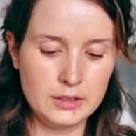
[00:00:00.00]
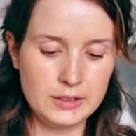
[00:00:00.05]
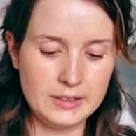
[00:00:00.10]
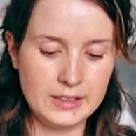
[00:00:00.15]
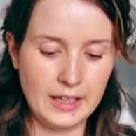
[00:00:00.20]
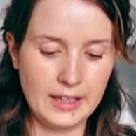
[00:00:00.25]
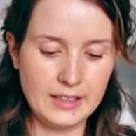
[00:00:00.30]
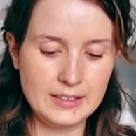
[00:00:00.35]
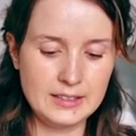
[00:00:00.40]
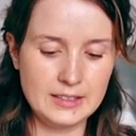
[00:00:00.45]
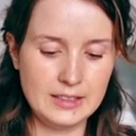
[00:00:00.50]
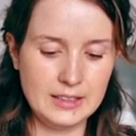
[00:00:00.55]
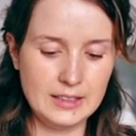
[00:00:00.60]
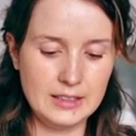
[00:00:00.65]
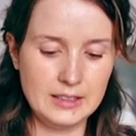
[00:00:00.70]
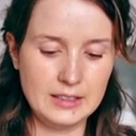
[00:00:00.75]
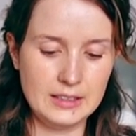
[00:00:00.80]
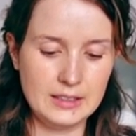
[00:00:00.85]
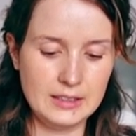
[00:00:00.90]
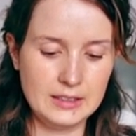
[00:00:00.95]
ça reste
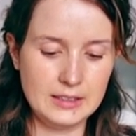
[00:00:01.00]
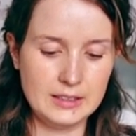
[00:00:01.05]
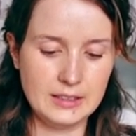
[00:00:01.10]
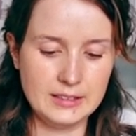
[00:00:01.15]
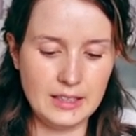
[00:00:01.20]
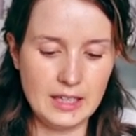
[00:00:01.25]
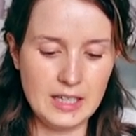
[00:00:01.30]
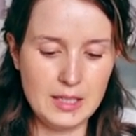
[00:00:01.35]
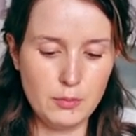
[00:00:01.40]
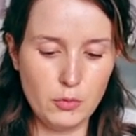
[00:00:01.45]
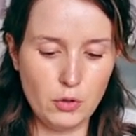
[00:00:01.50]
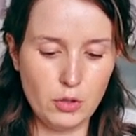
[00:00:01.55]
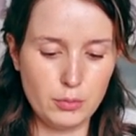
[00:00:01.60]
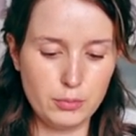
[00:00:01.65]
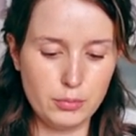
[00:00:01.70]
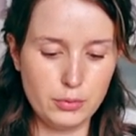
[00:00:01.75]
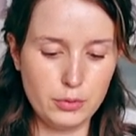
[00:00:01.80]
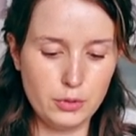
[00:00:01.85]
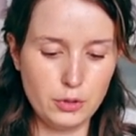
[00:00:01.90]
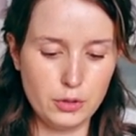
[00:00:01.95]
des, aliments
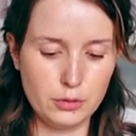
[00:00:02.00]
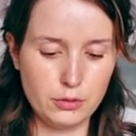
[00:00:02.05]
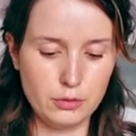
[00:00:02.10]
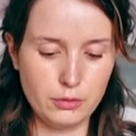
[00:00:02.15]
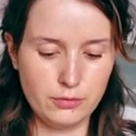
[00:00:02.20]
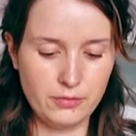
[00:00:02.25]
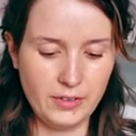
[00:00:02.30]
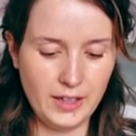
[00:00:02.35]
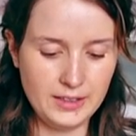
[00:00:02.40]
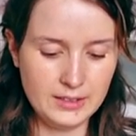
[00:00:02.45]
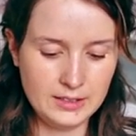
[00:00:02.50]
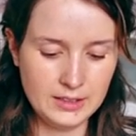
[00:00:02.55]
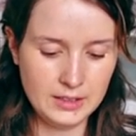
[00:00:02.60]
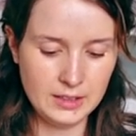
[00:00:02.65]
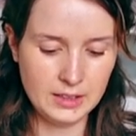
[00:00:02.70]
un peu de fête.